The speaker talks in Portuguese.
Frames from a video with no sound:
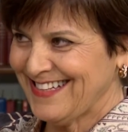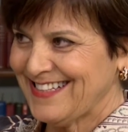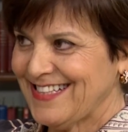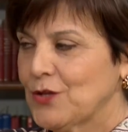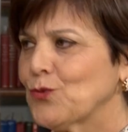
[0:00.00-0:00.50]

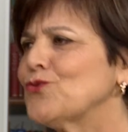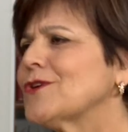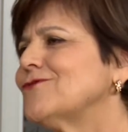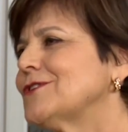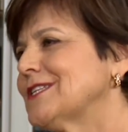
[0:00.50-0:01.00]
né, tudo que
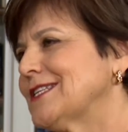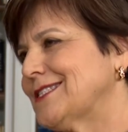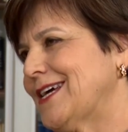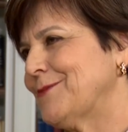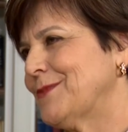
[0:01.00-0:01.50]
você
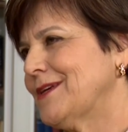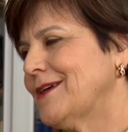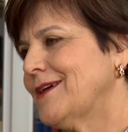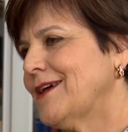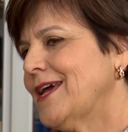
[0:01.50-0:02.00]
sabe.
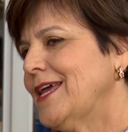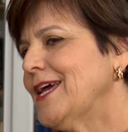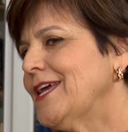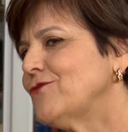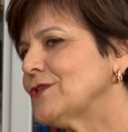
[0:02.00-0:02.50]
Uhum. E
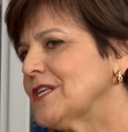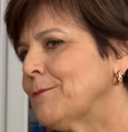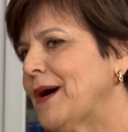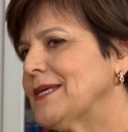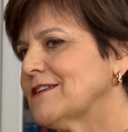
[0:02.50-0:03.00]
aí você
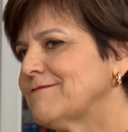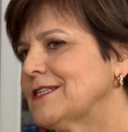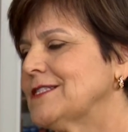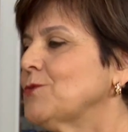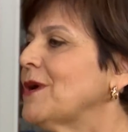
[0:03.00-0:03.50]
passa a
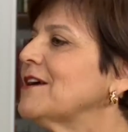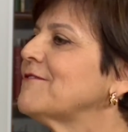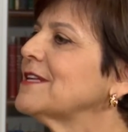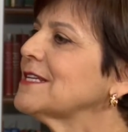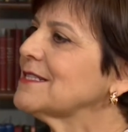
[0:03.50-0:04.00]
fazer uma
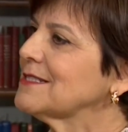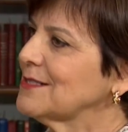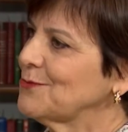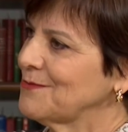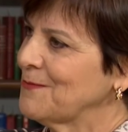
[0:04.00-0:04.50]
reflexão.